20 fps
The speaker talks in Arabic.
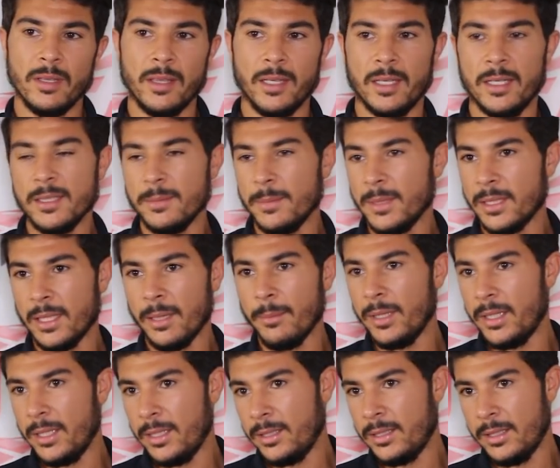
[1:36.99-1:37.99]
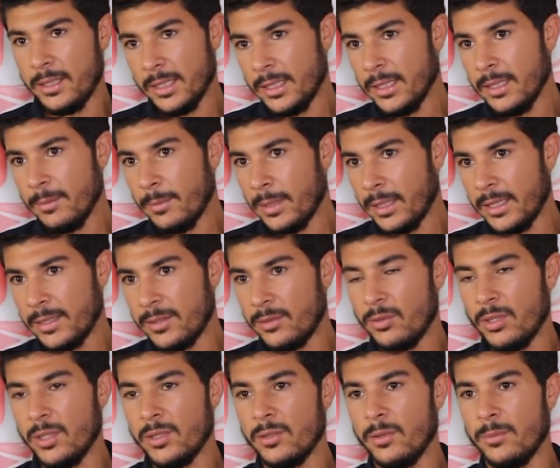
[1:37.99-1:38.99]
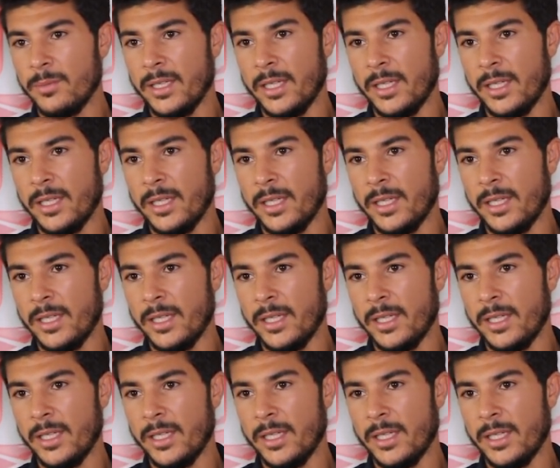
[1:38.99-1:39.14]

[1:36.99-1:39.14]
هذيا لازمك تعمل لي تريقل لي معناها السيتوياسيون